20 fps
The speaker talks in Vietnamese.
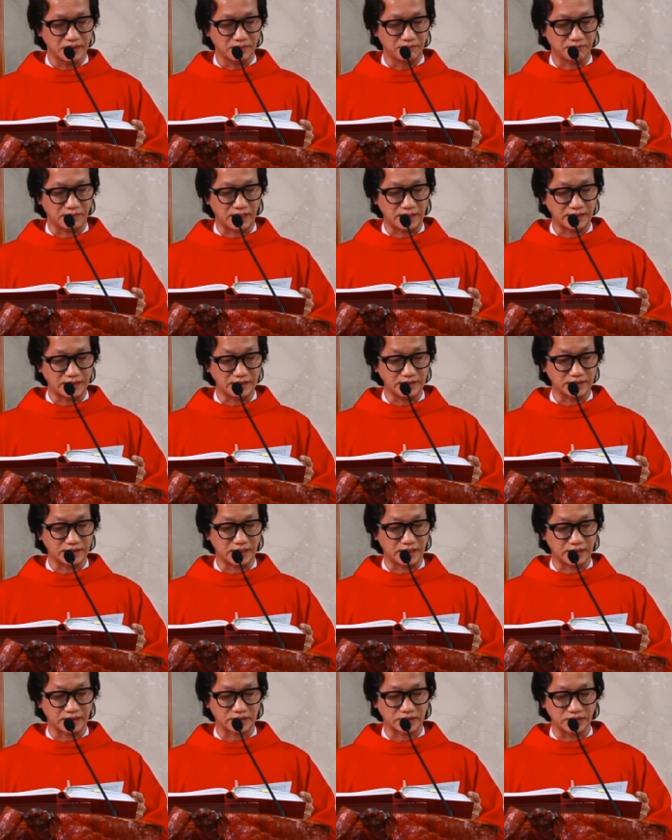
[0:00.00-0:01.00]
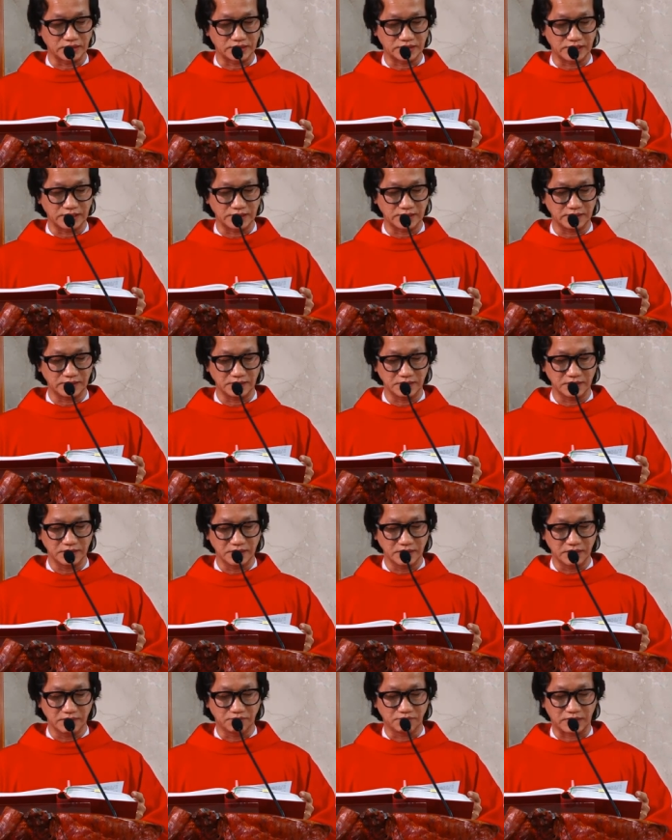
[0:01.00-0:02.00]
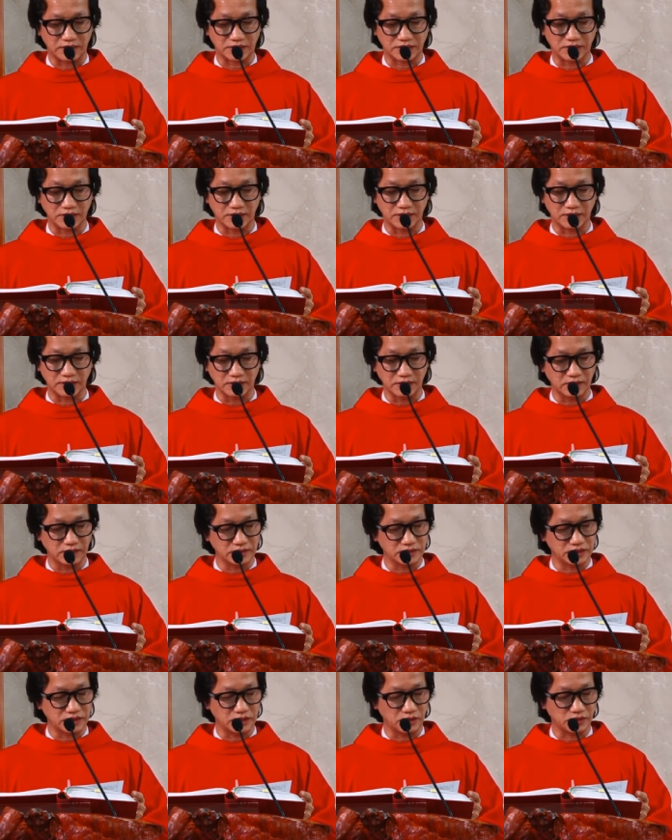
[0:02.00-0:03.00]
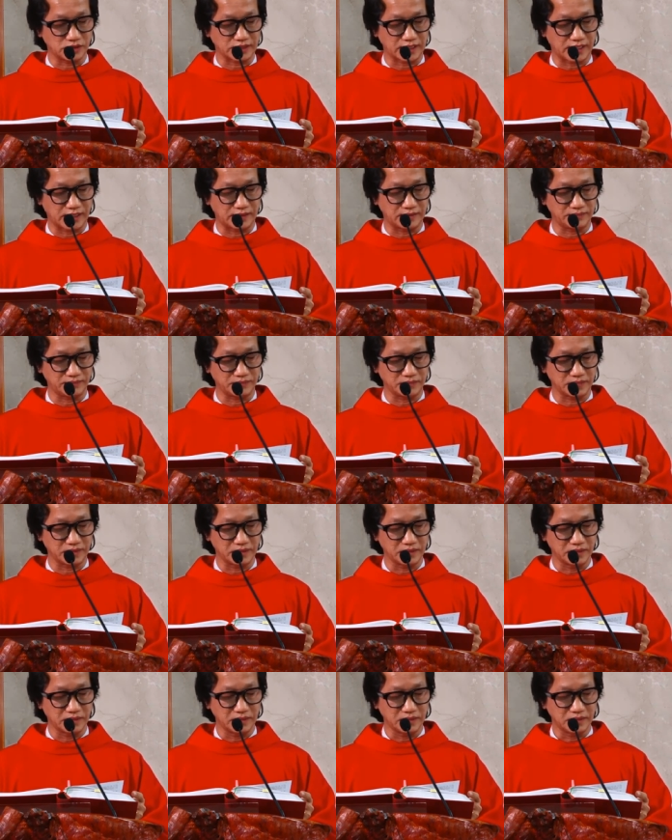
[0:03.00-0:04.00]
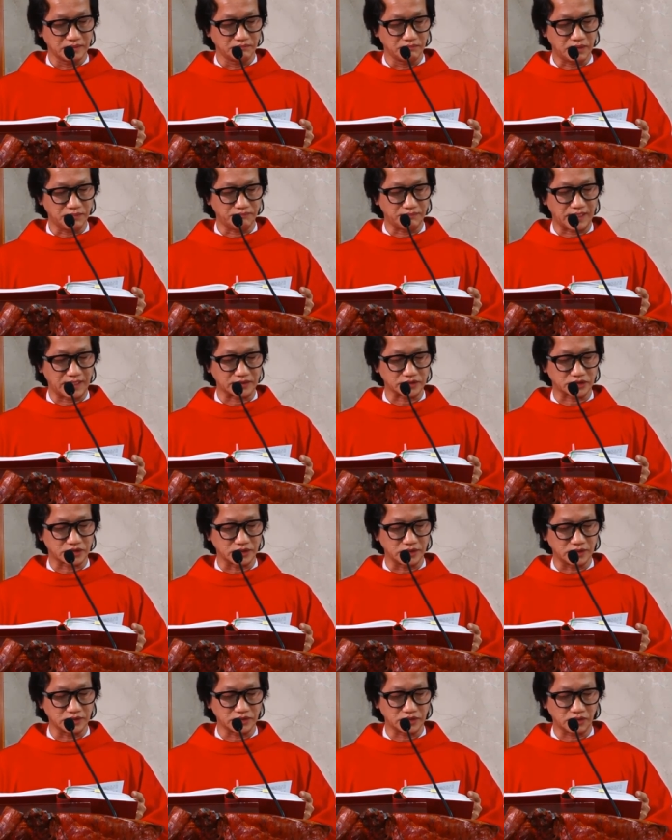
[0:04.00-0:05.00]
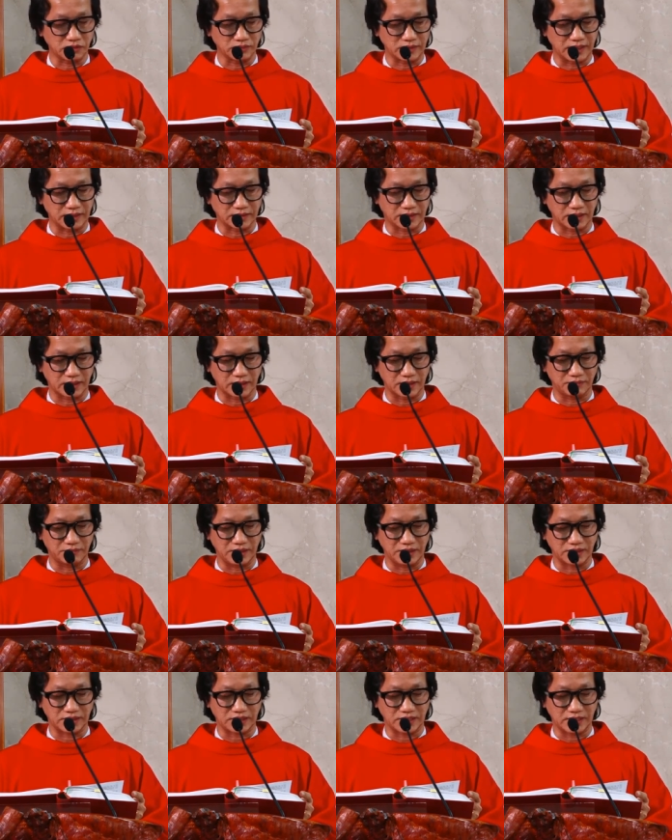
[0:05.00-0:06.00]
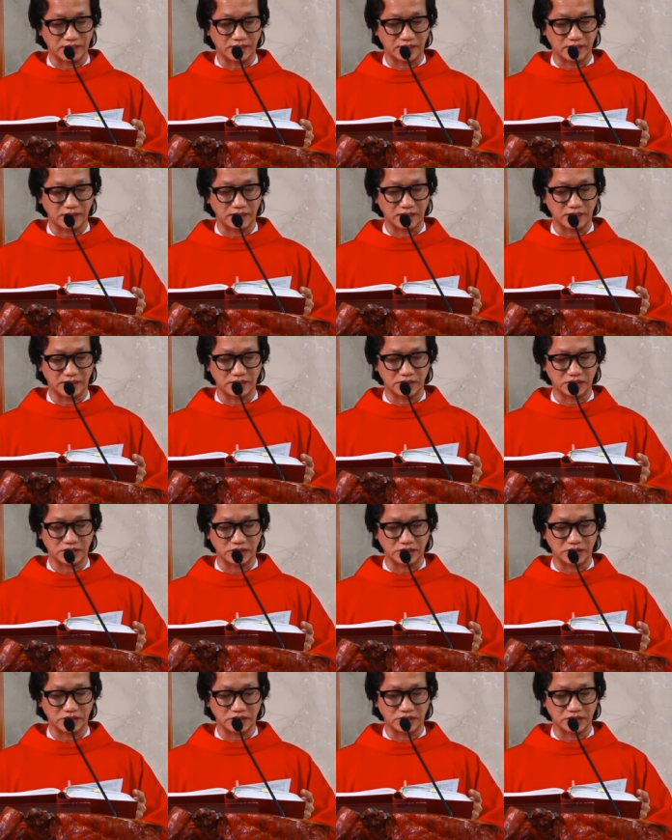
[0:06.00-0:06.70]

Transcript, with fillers: Mãi đến giờ thứ chín Mặt trời ngưng chiếu sáng Bức màn trướng trong đền thờ bị xé ngay